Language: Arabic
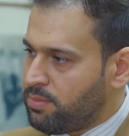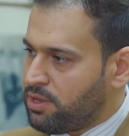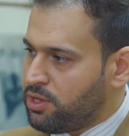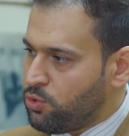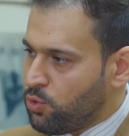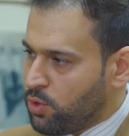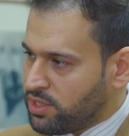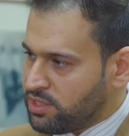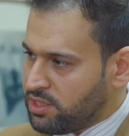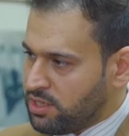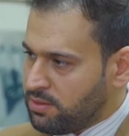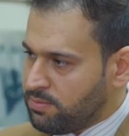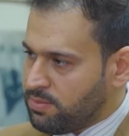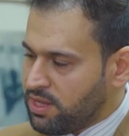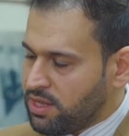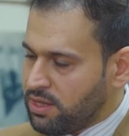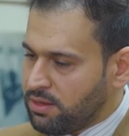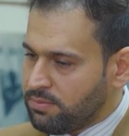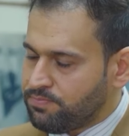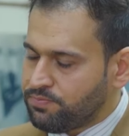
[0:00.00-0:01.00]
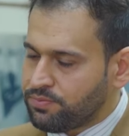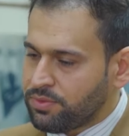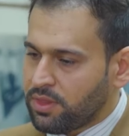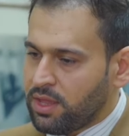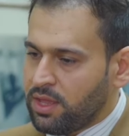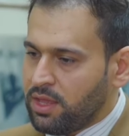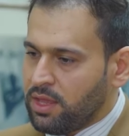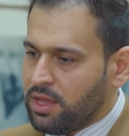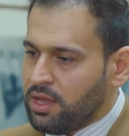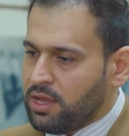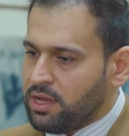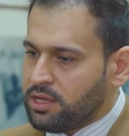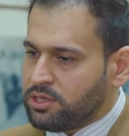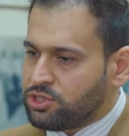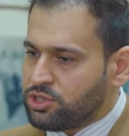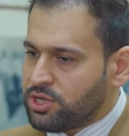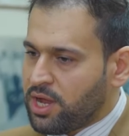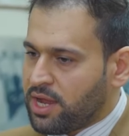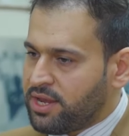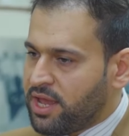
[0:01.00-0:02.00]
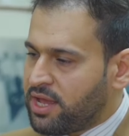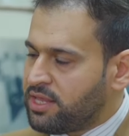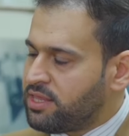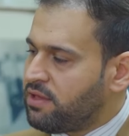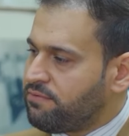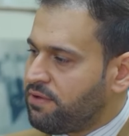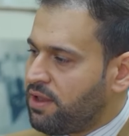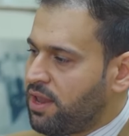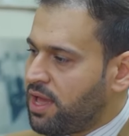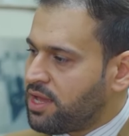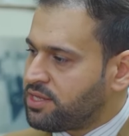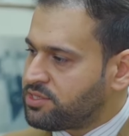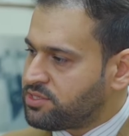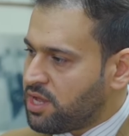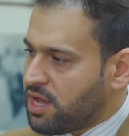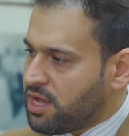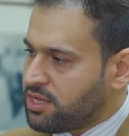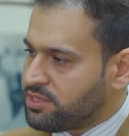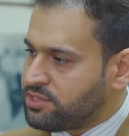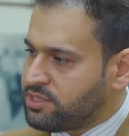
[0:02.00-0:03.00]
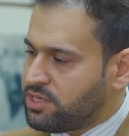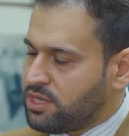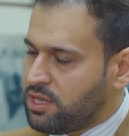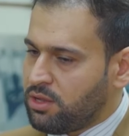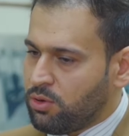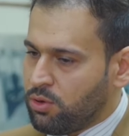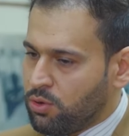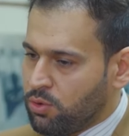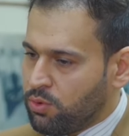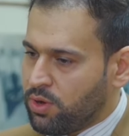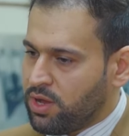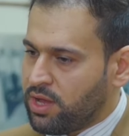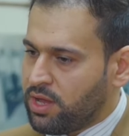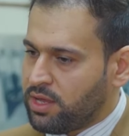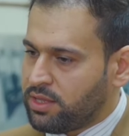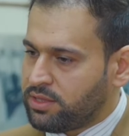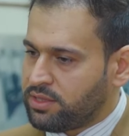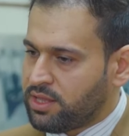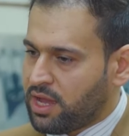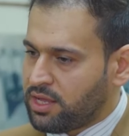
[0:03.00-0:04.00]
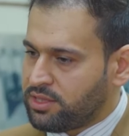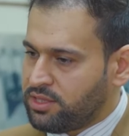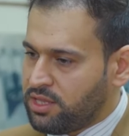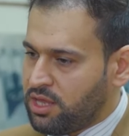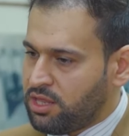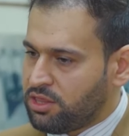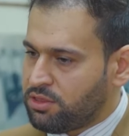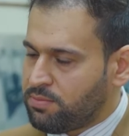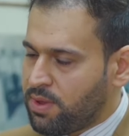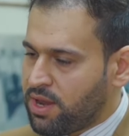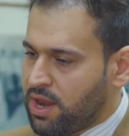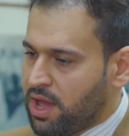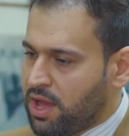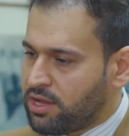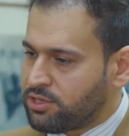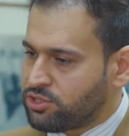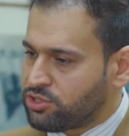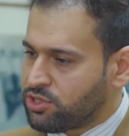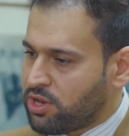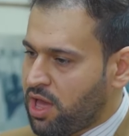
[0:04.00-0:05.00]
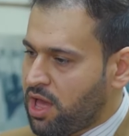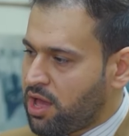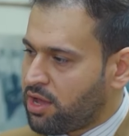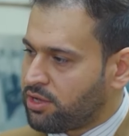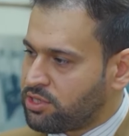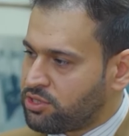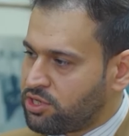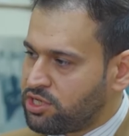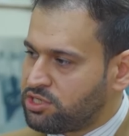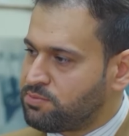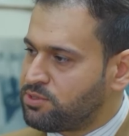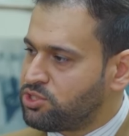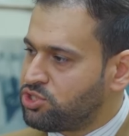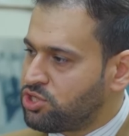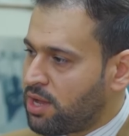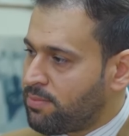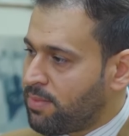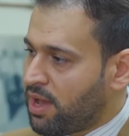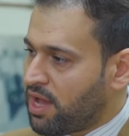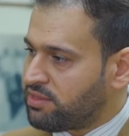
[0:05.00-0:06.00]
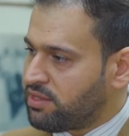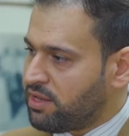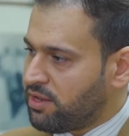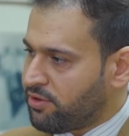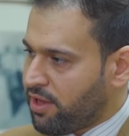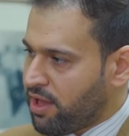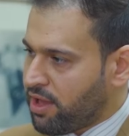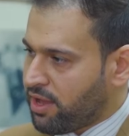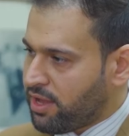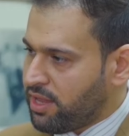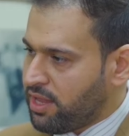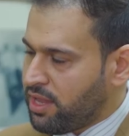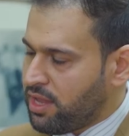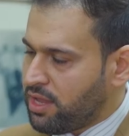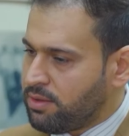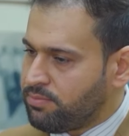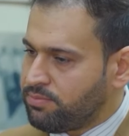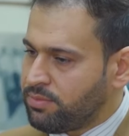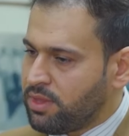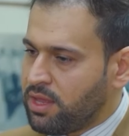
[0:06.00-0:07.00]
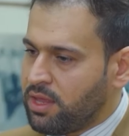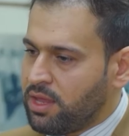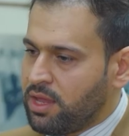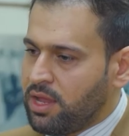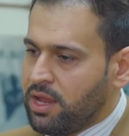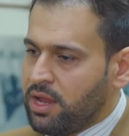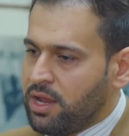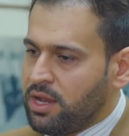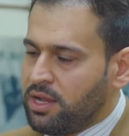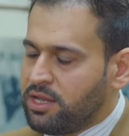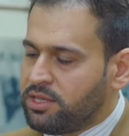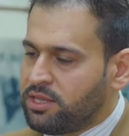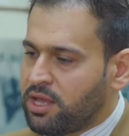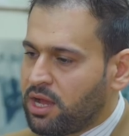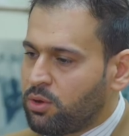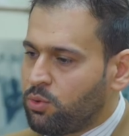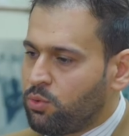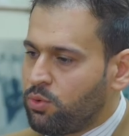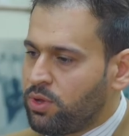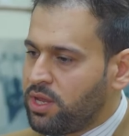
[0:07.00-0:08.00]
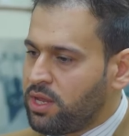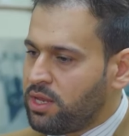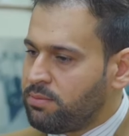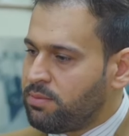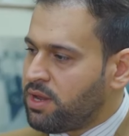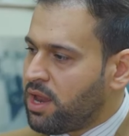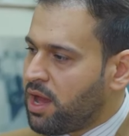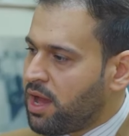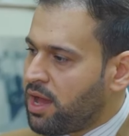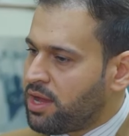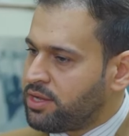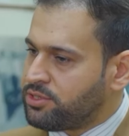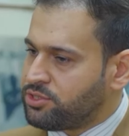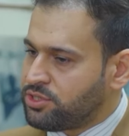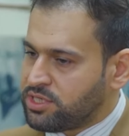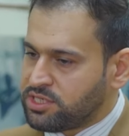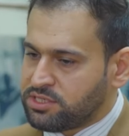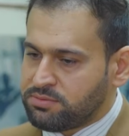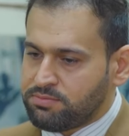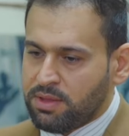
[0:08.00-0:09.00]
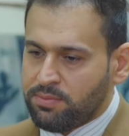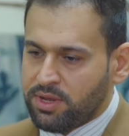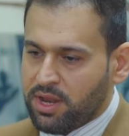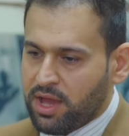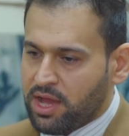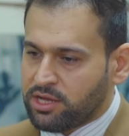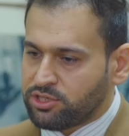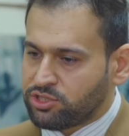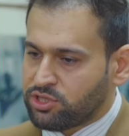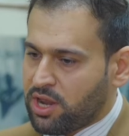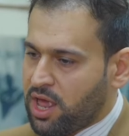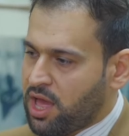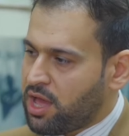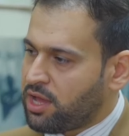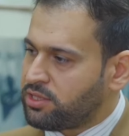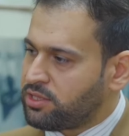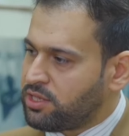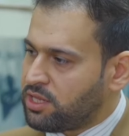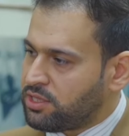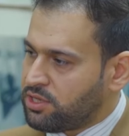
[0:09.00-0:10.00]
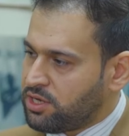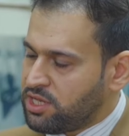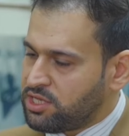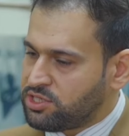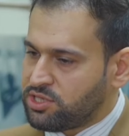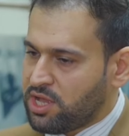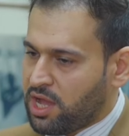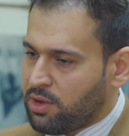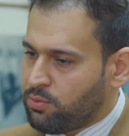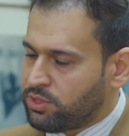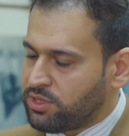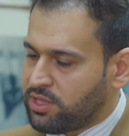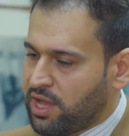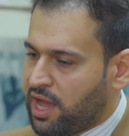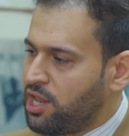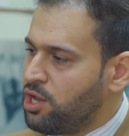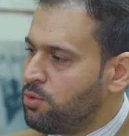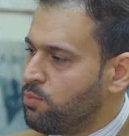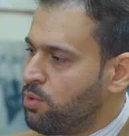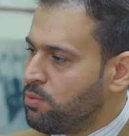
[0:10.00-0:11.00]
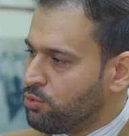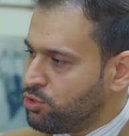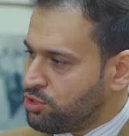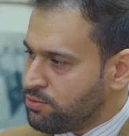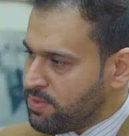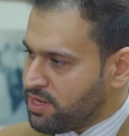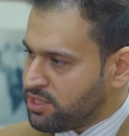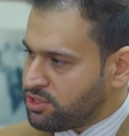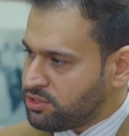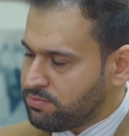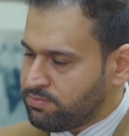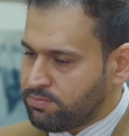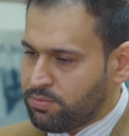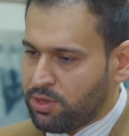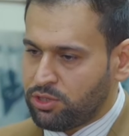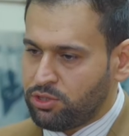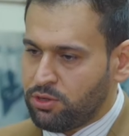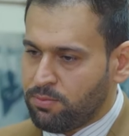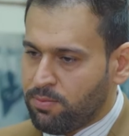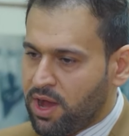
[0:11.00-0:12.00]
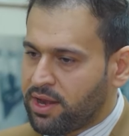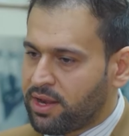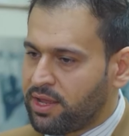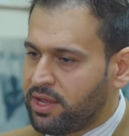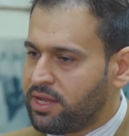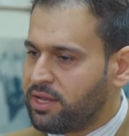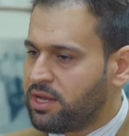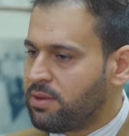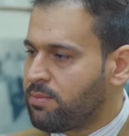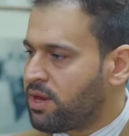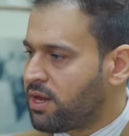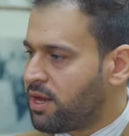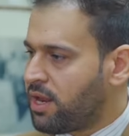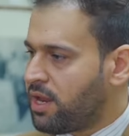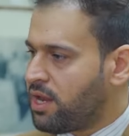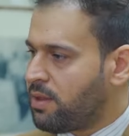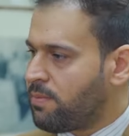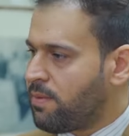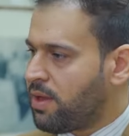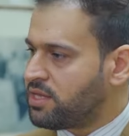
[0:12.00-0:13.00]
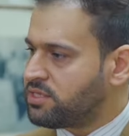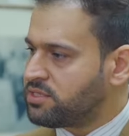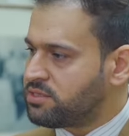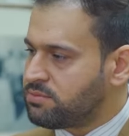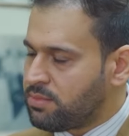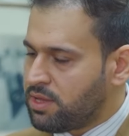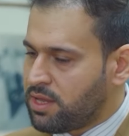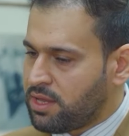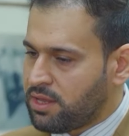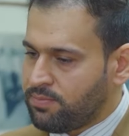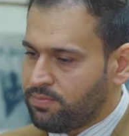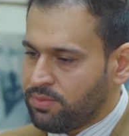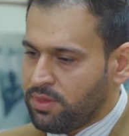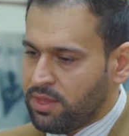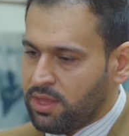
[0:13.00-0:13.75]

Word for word: باليو ان دي بي طيب كان هدفه الاساسي هو تحديث مناهج طرائق التدريس بالجامعات العراقيه لتكوين منهاج اسمه منهاج طلاقة التدريس نحو التعلم المدمج باعتبار احنا مرينا بأزمة